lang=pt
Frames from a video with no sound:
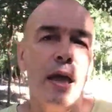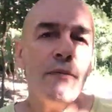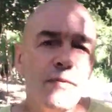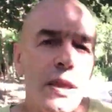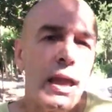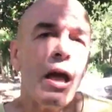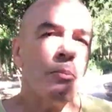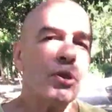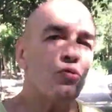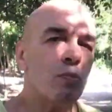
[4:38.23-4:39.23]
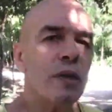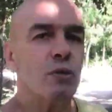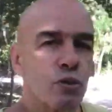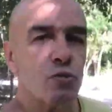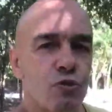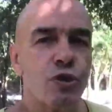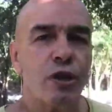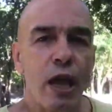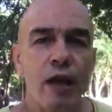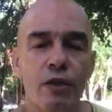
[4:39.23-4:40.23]
Havia realmente uma deusa dos
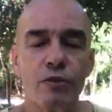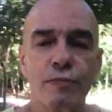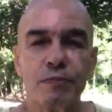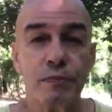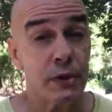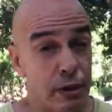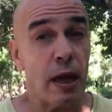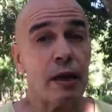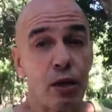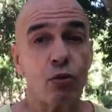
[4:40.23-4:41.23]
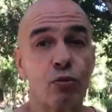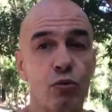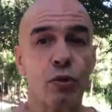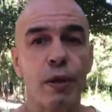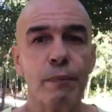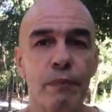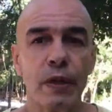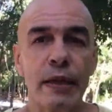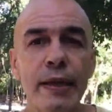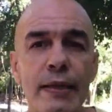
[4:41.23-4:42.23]
cereais e da agricultura,
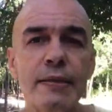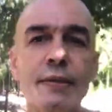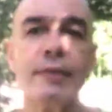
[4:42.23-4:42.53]
e se